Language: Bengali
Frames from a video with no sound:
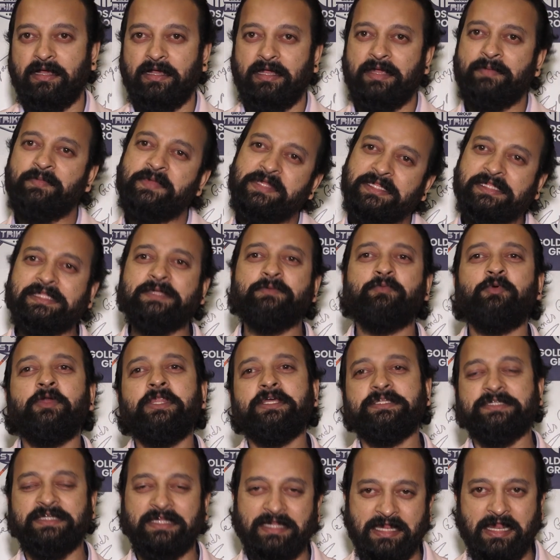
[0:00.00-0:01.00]
এমনিতেই
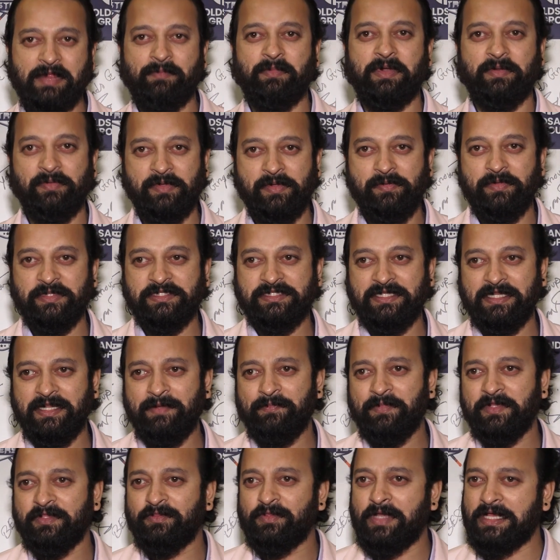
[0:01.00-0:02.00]
বলেছিলেন আমরা
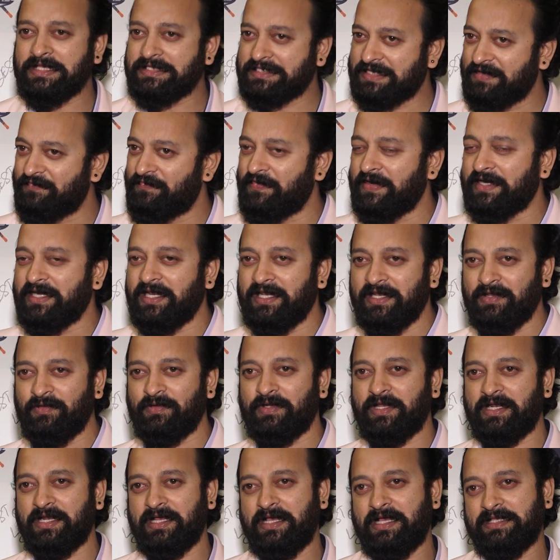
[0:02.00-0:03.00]
ভেবেছিলাম কিন্তু আজকে ফাইনালি
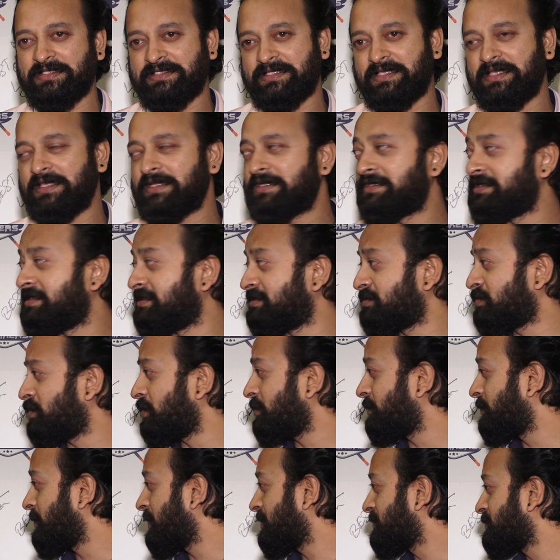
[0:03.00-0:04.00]
ওনারা আজকে ডিট
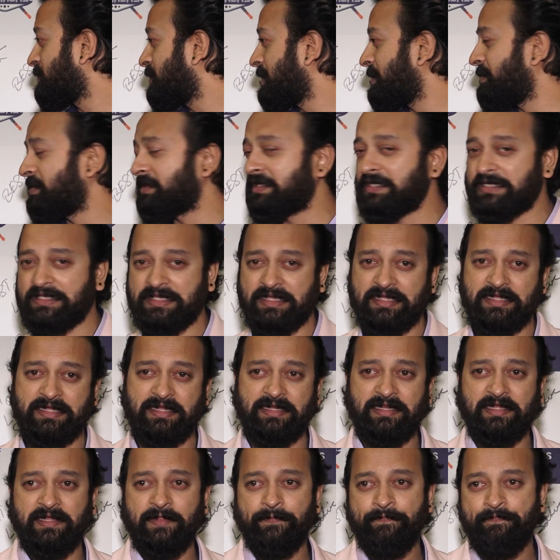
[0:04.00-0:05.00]
করবার জন্য আমাদেরকে
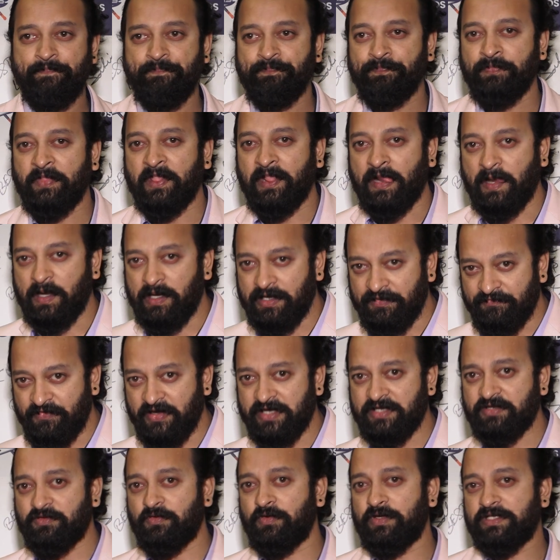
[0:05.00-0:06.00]
এখানে
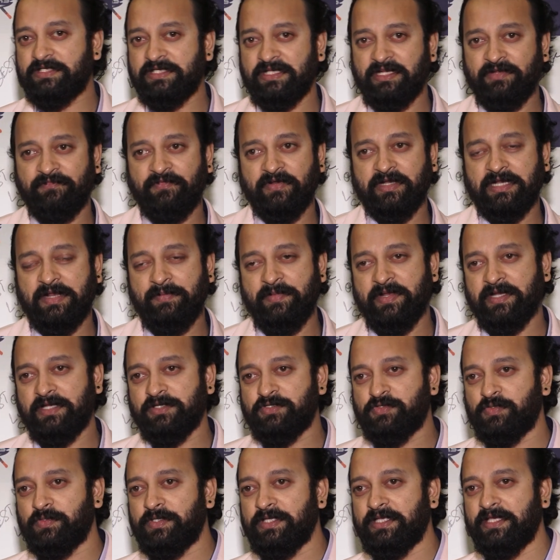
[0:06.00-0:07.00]
ইনভাইট করেছেন ইনফ্যাক্ট আমি
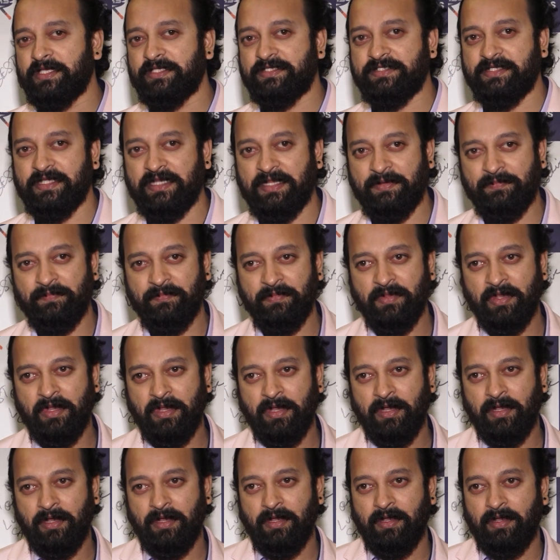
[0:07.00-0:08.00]
একটা শ্যুটিংয়ে ছিলাম
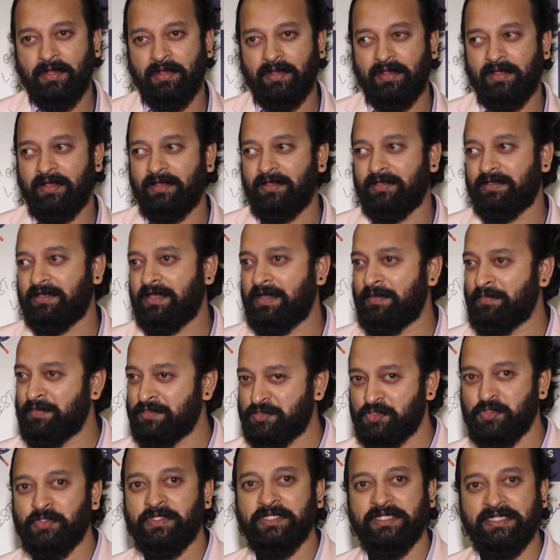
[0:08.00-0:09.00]
আমি
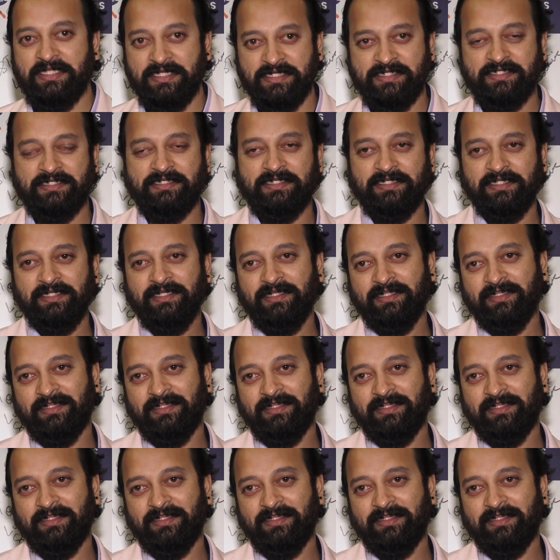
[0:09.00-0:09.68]
ছুটি নিয়ে এসেছি